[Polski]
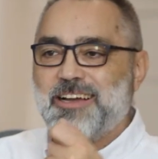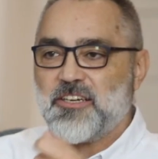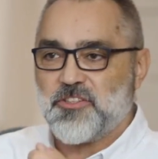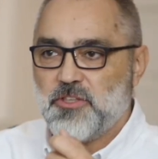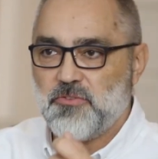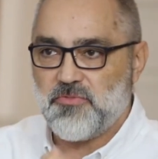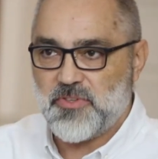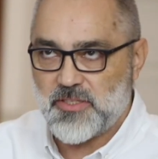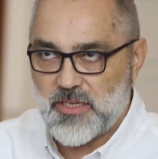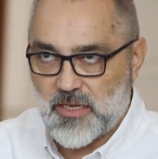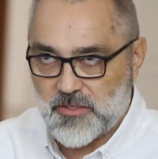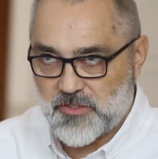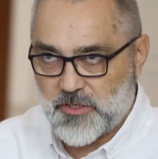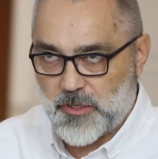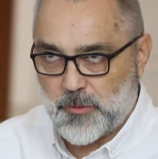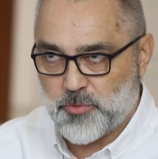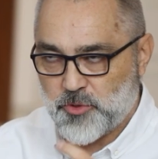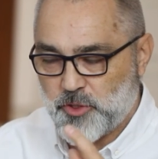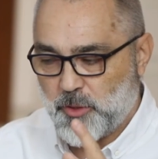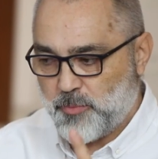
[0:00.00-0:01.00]

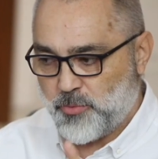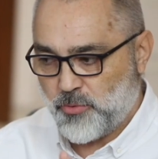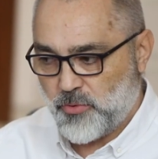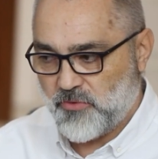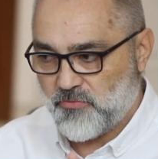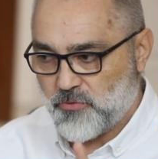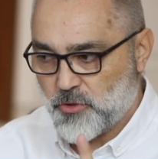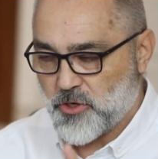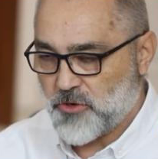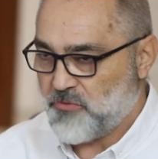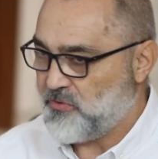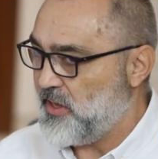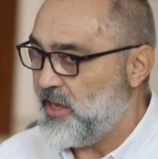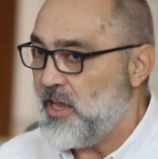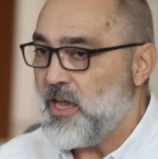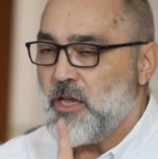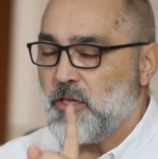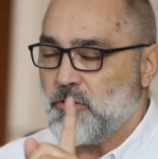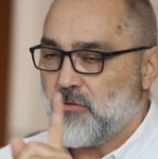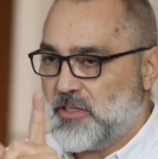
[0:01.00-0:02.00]
aktywizacja przepływu
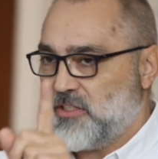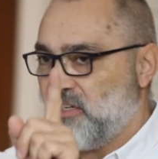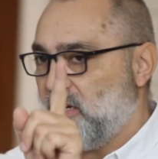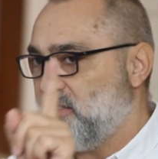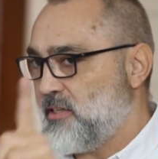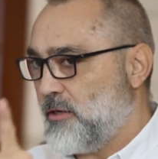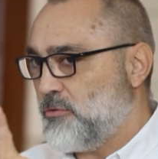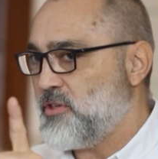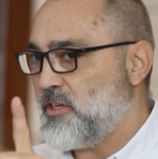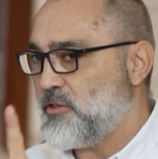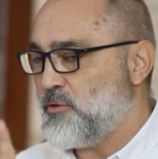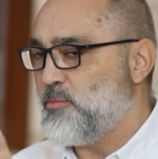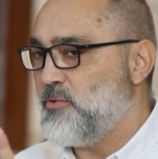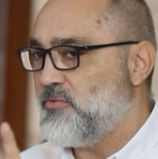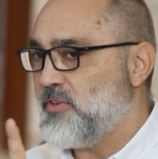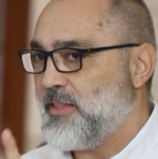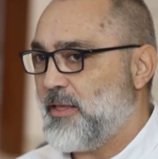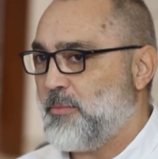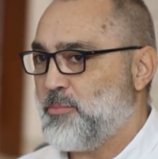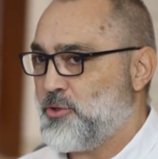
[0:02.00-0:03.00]
krwi. Słuchajcie, ja cały czas
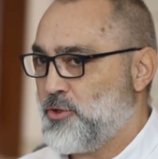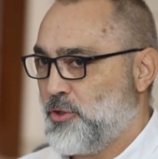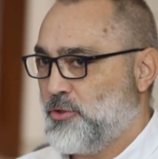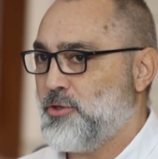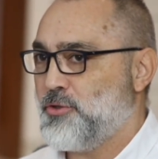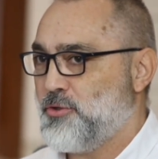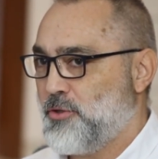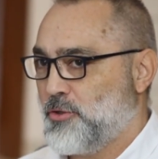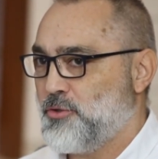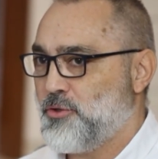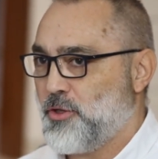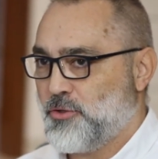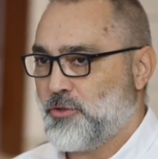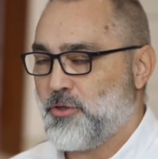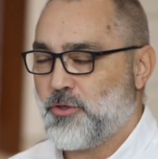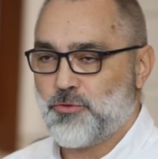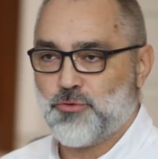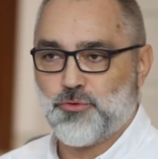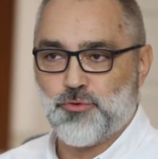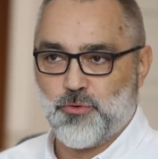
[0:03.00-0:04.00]
mówię na bieżąco to, to
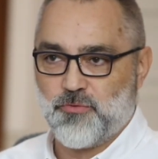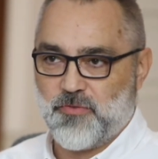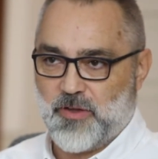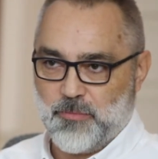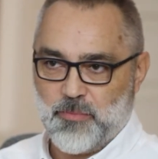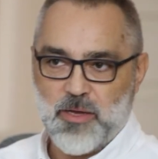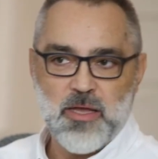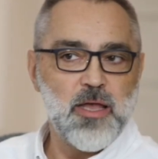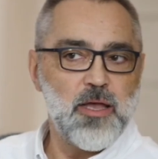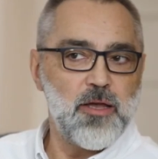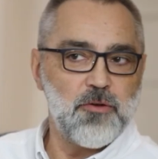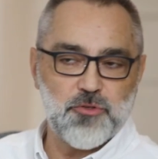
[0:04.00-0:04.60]
co odczuwam.